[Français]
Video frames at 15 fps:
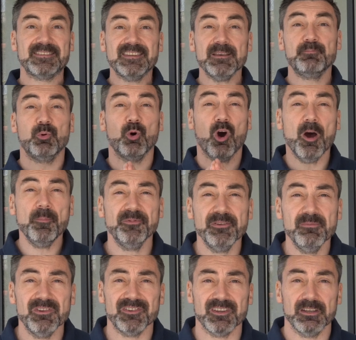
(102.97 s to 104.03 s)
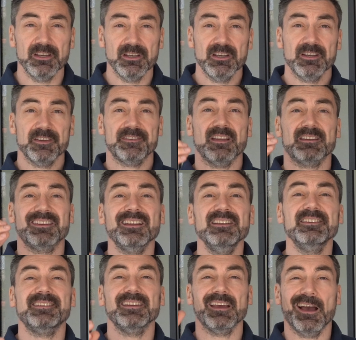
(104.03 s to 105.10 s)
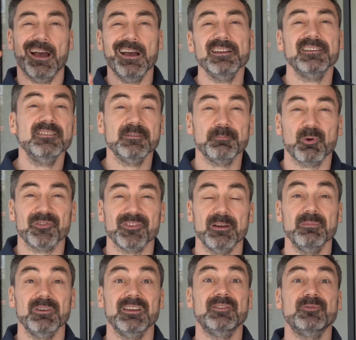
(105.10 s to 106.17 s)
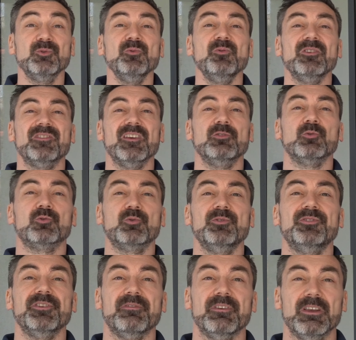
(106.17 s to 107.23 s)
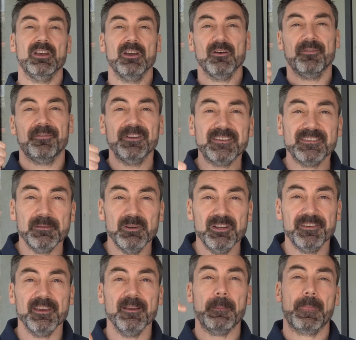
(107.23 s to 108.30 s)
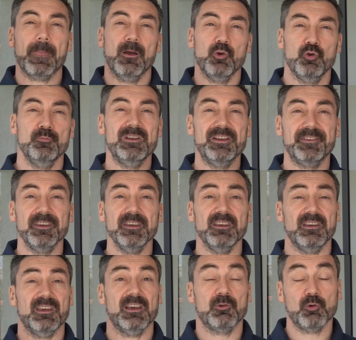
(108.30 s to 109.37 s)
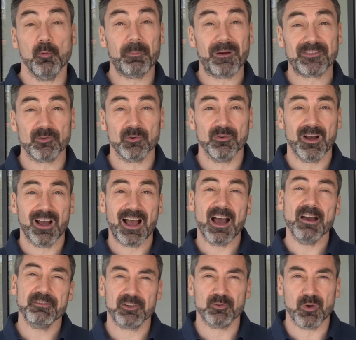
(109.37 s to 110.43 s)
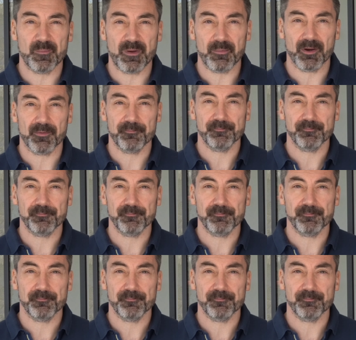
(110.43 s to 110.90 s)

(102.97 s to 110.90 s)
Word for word: si pour optimiser cette qualité indispensable, il suffisait de cultiver flexibilité, humilité et compassion avec soi-même.